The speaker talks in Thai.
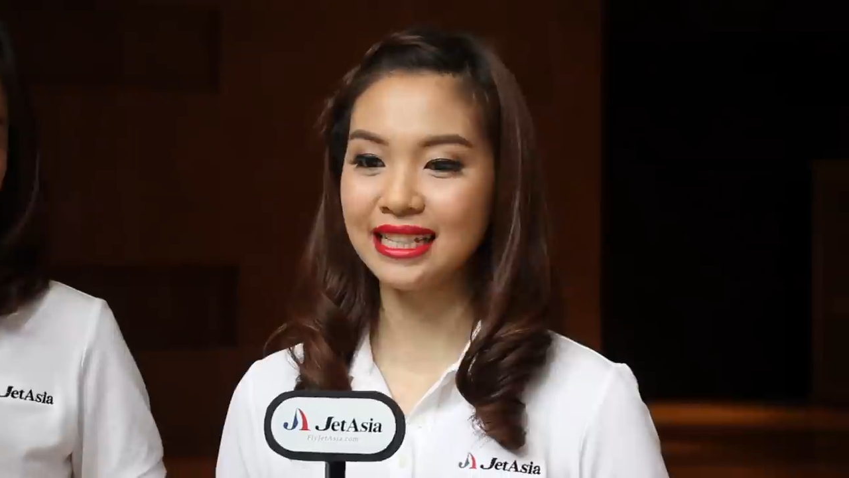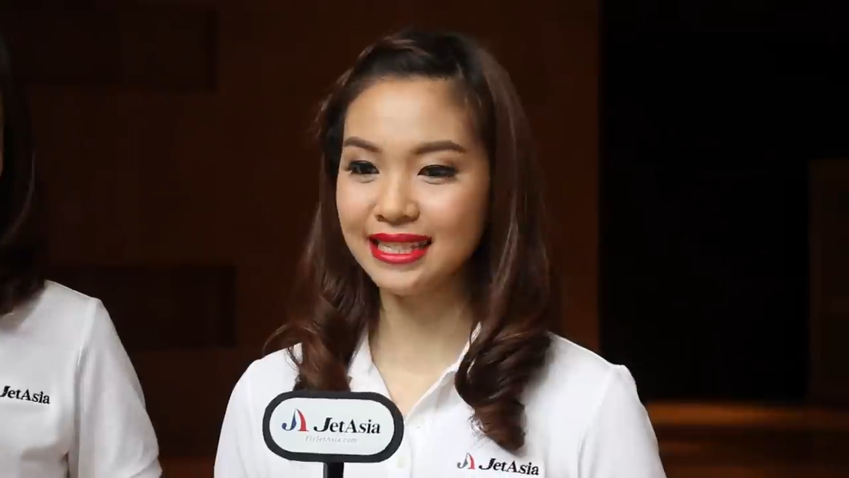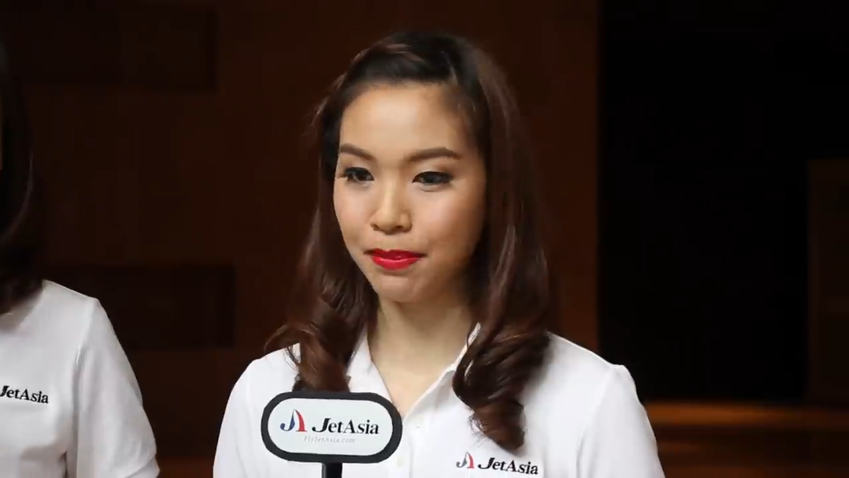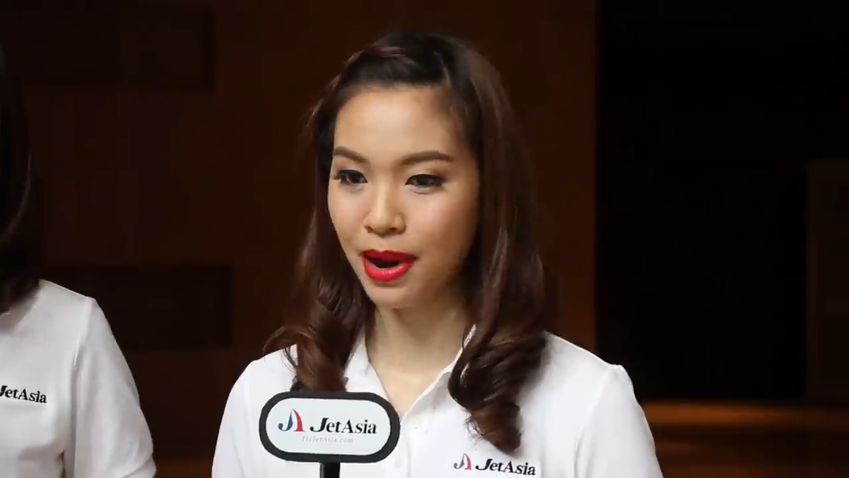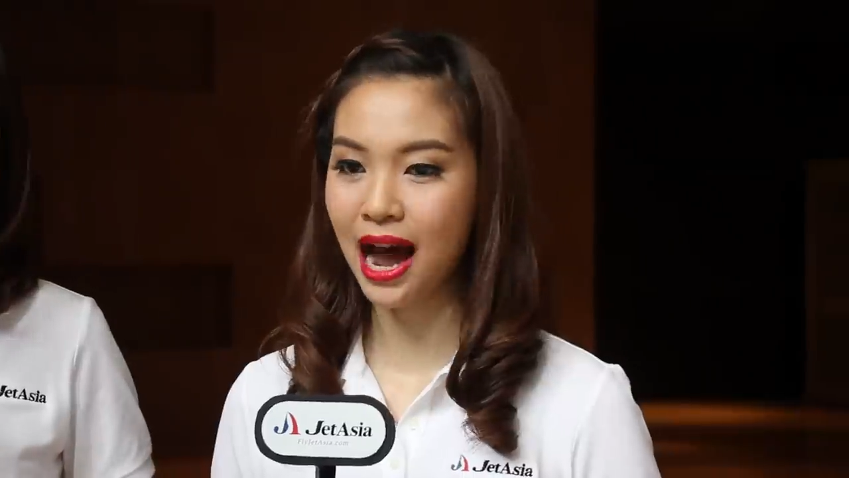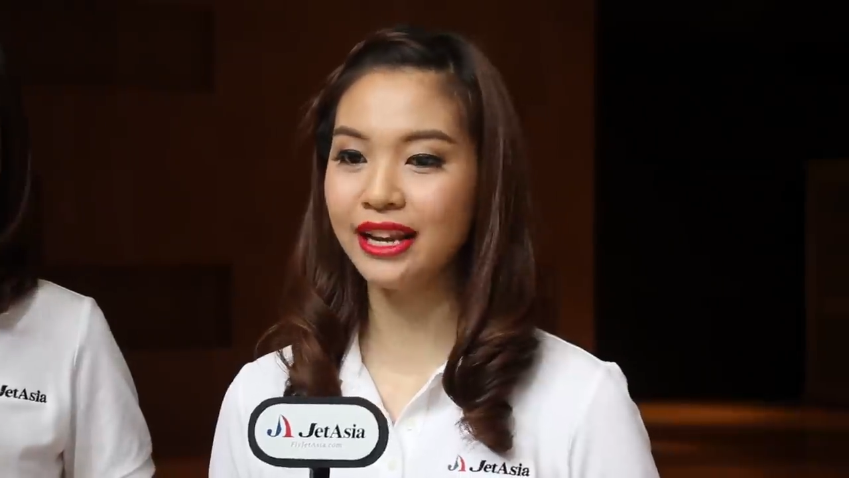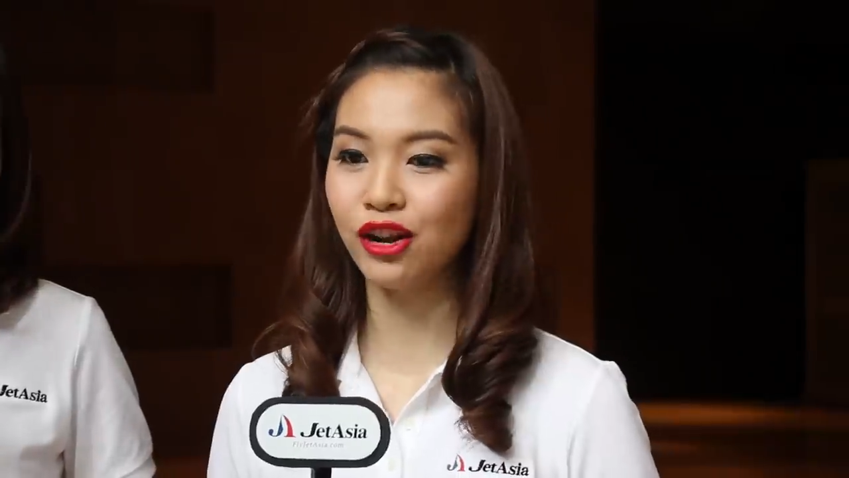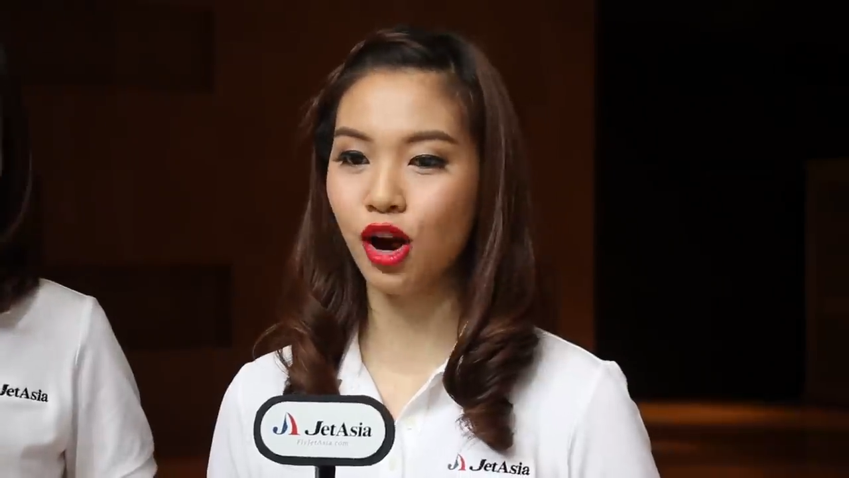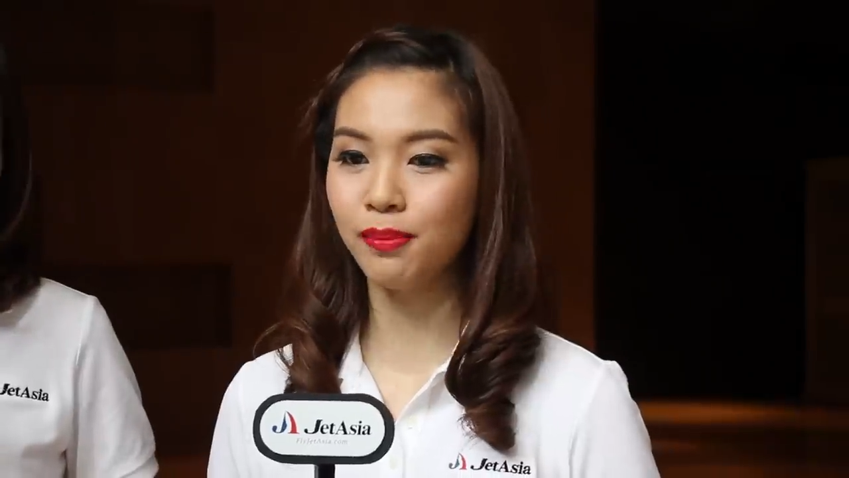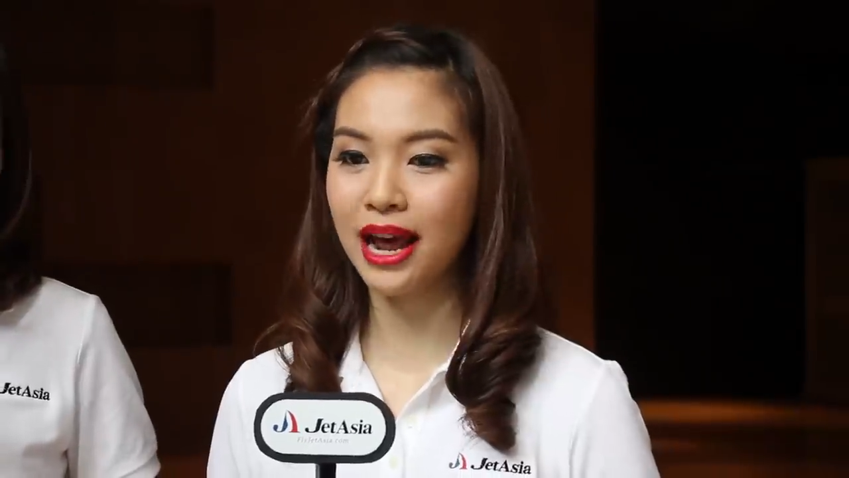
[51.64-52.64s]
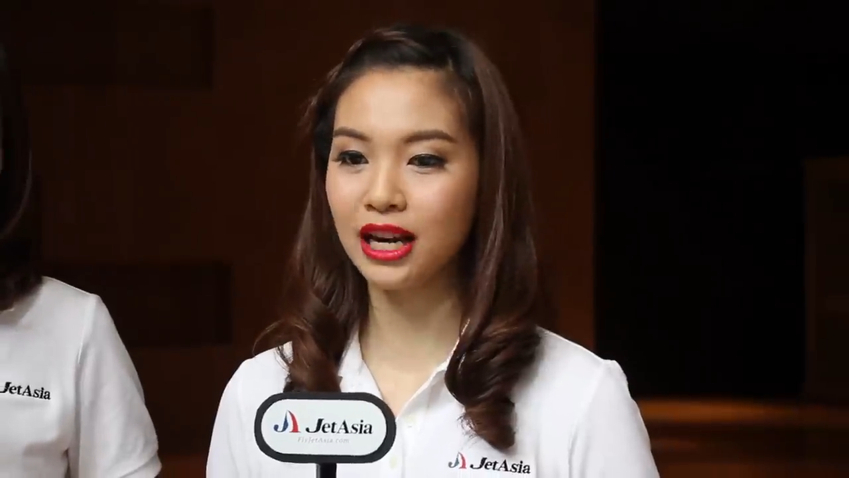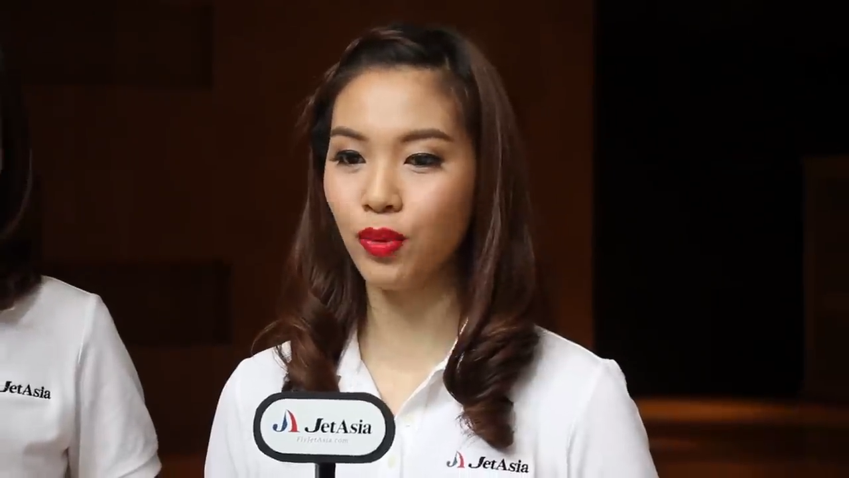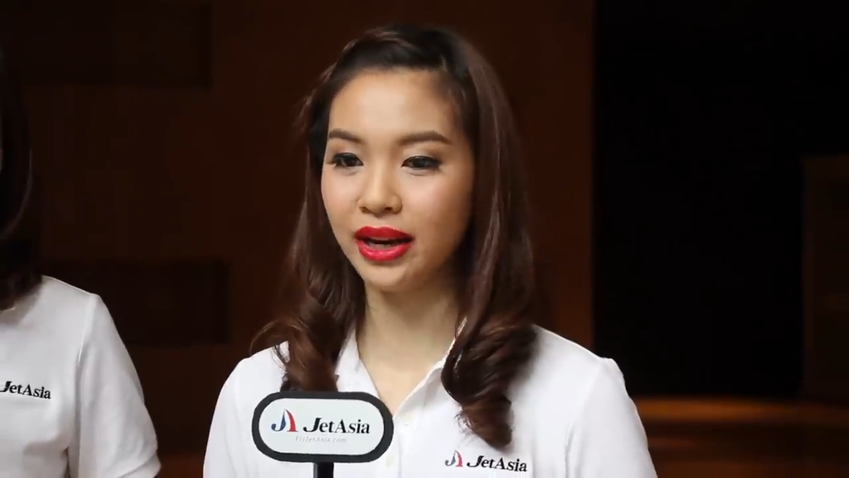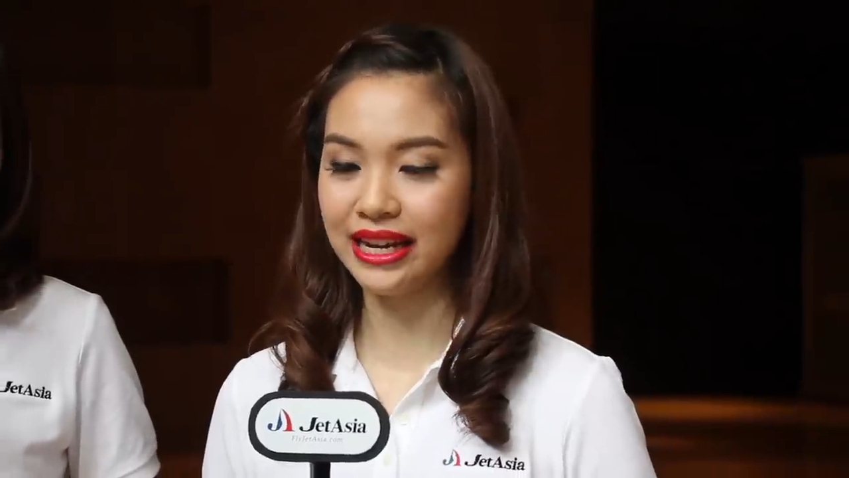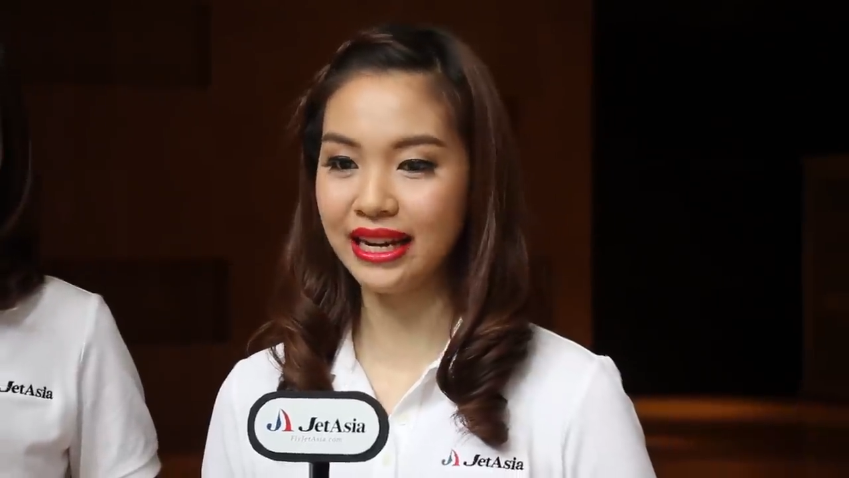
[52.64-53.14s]
การสัมภาษณ์ในรอบแรกใน
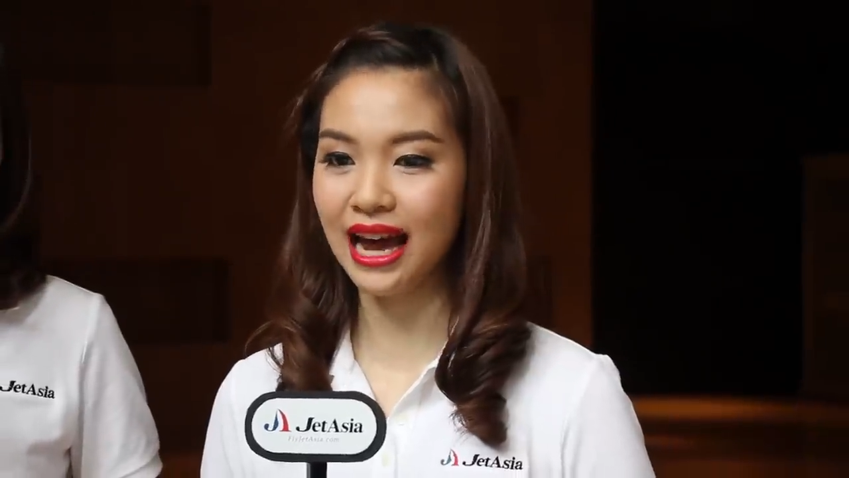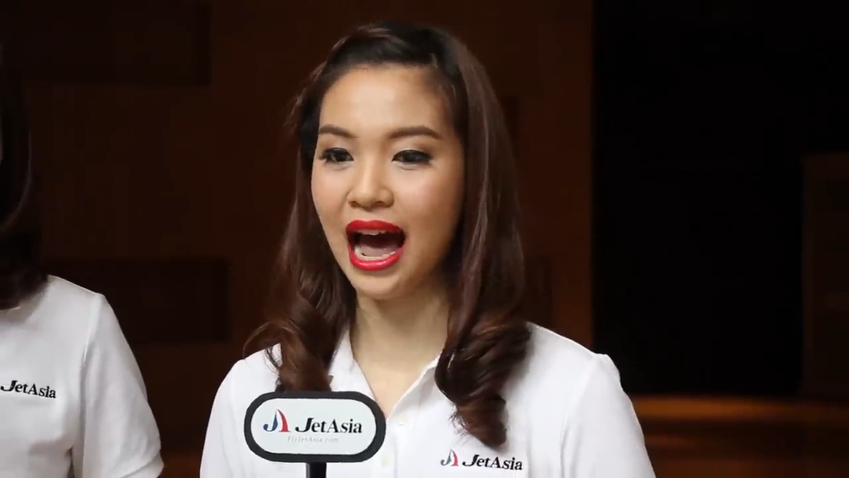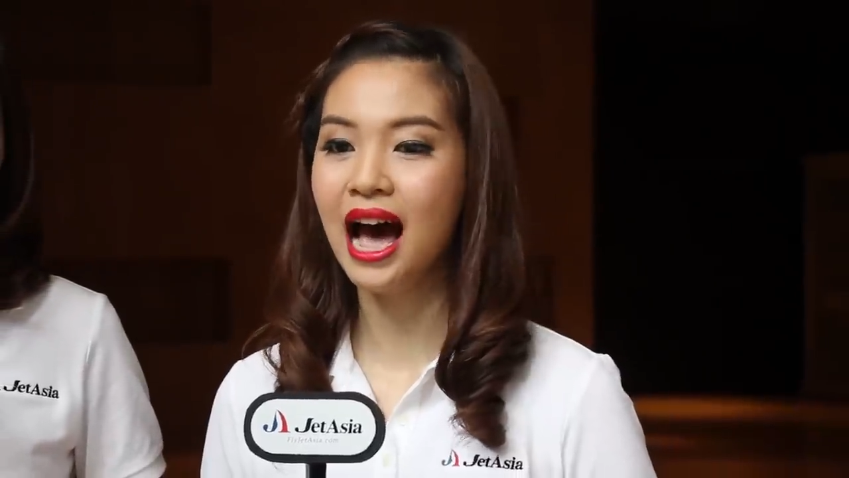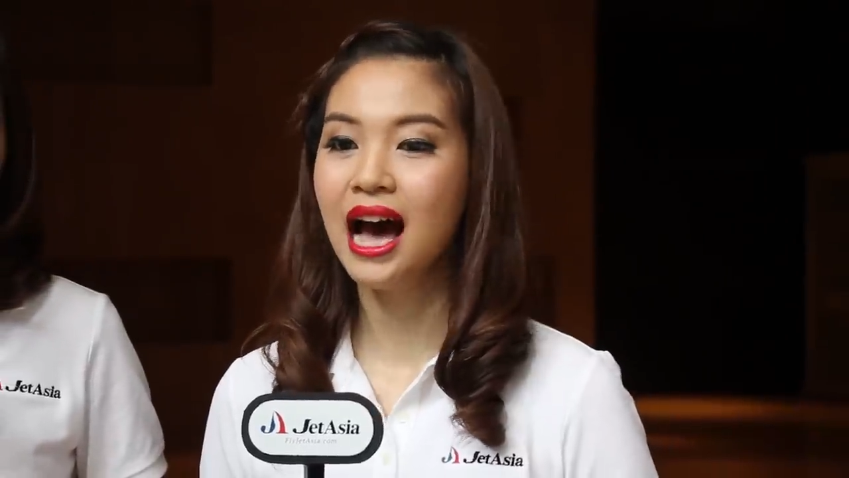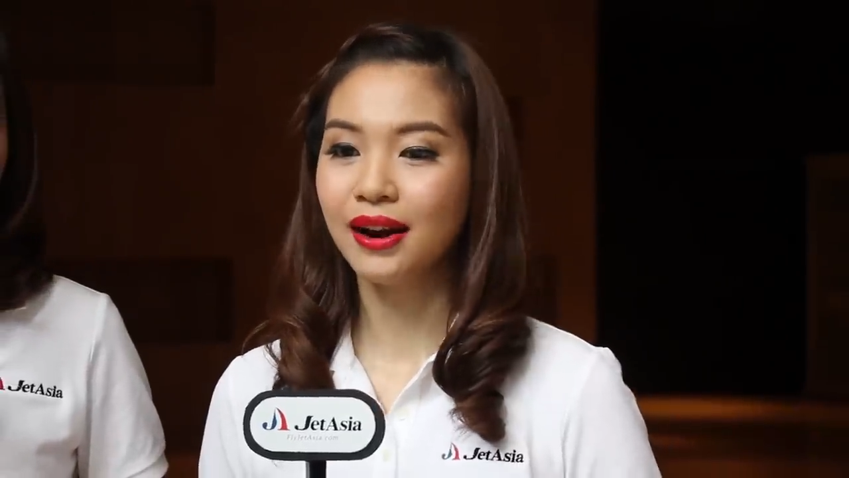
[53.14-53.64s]
วันนี้นะคะ